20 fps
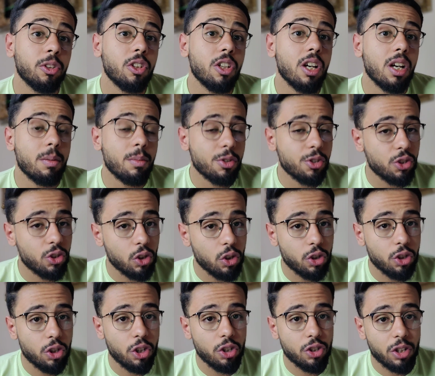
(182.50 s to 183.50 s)
بمقدار
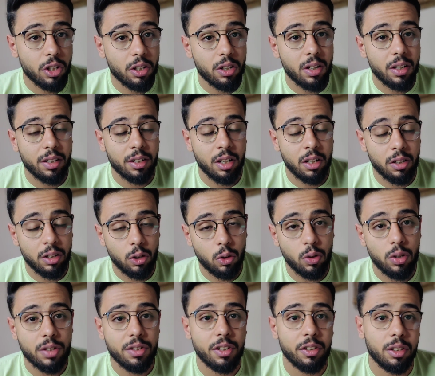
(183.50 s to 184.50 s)
15 شعرية
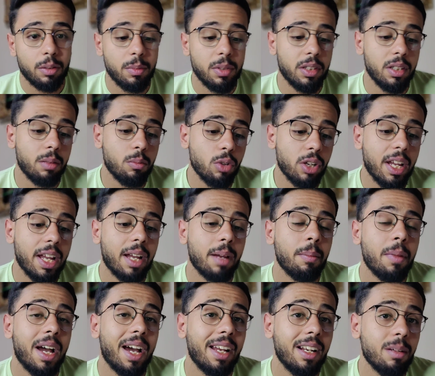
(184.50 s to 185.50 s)
لكل سنتيمتر
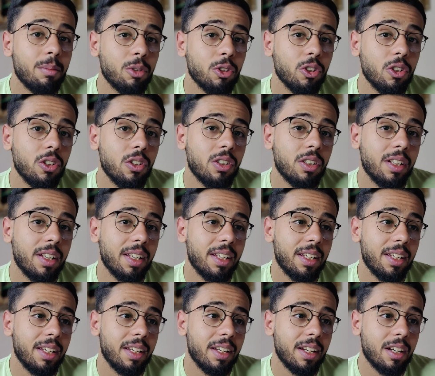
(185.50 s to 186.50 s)
مكعب على مدار
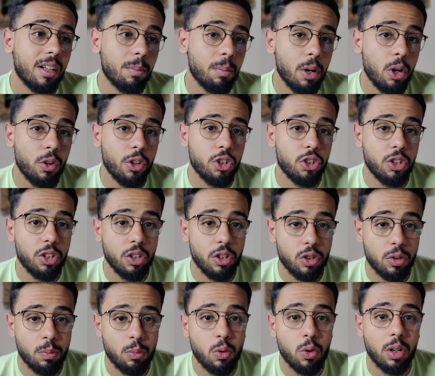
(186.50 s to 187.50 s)
24
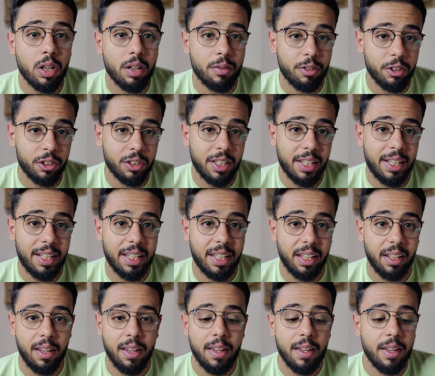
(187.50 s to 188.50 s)
أسبوع كفترة
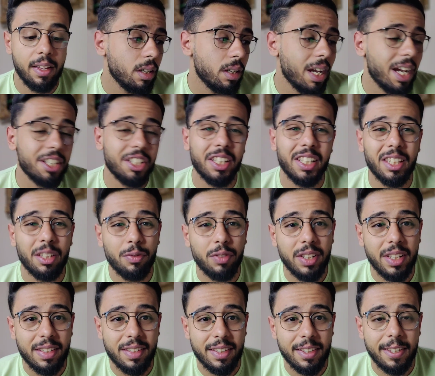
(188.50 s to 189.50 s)
علاجية عشان كده
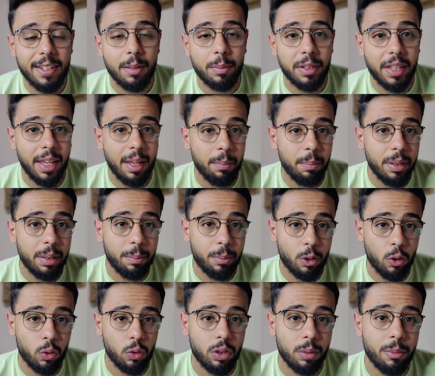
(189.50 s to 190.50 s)
في ناس كتيرة بتحب
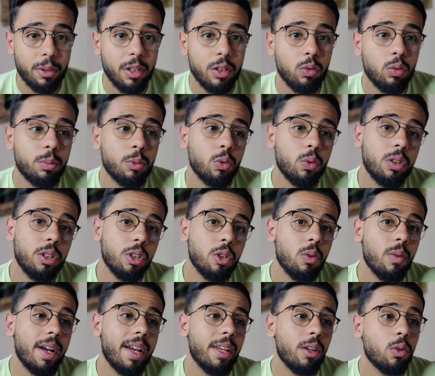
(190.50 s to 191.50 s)
البرلوتامايد وبتقول ان
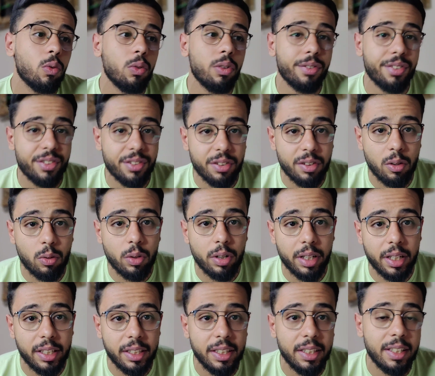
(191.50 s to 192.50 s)
هو هيكون الثورة
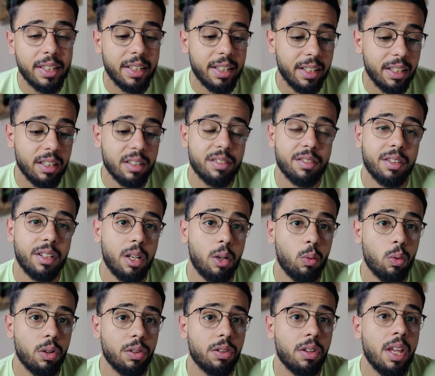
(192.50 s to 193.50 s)
الجديدة لعلاج الصلاع
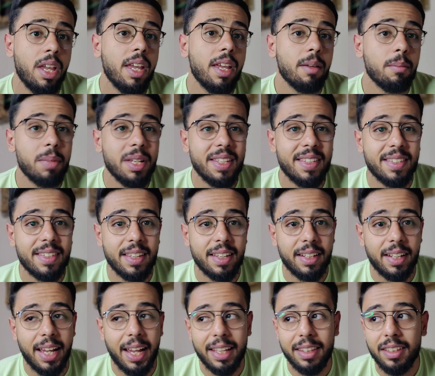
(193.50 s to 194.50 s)
الوراثي بس
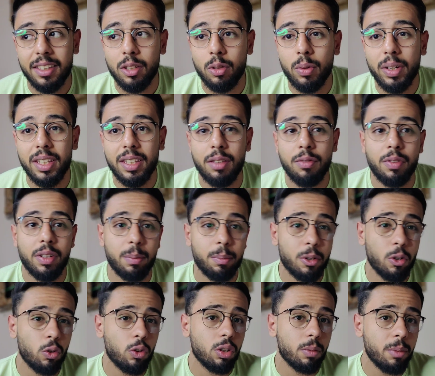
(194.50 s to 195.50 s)
لحد دلوقتي
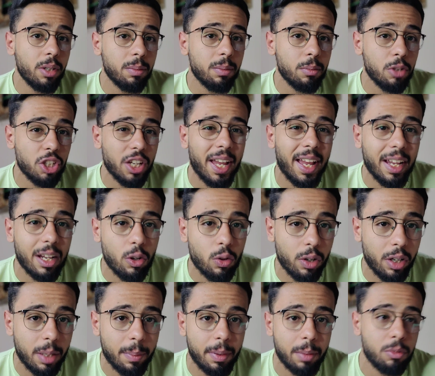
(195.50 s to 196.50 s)
فالبرلوتامايد مش حاجة
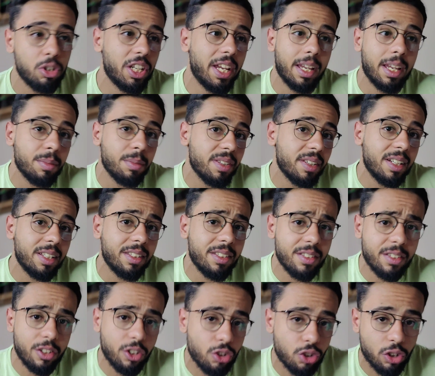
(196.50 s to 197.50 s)
قريبة مش حاجة مثلا
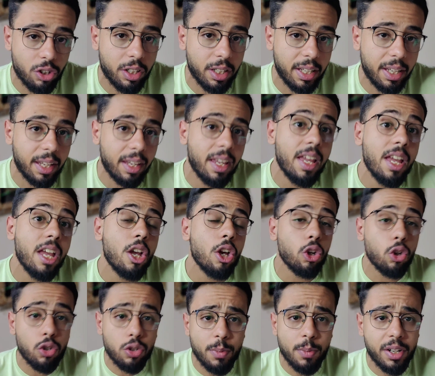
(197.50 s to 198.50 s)
هتنزل الشهر الجاي
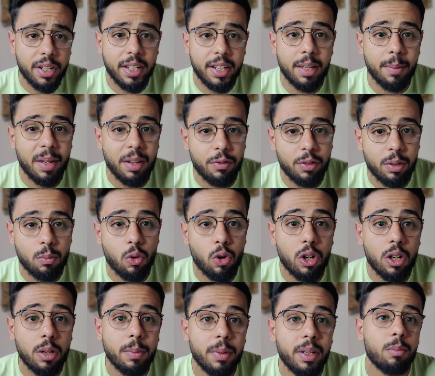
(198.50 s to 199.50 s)
كوزما ار ان بقى في
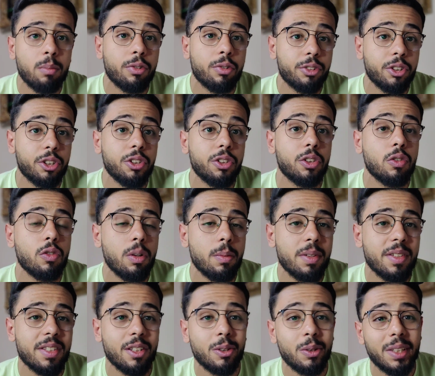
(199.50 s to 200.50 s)
المقابل المفترض ان هو
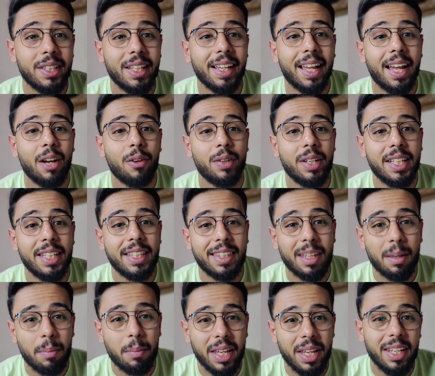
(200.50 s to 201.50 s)
بيزود لك حوالي
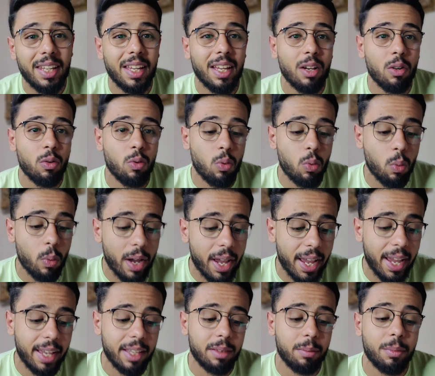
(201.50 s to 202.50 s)

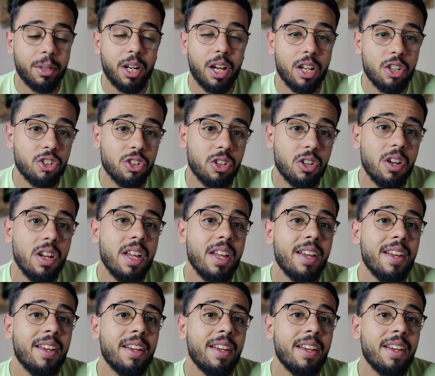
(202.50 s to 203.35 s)
8.1 من عشره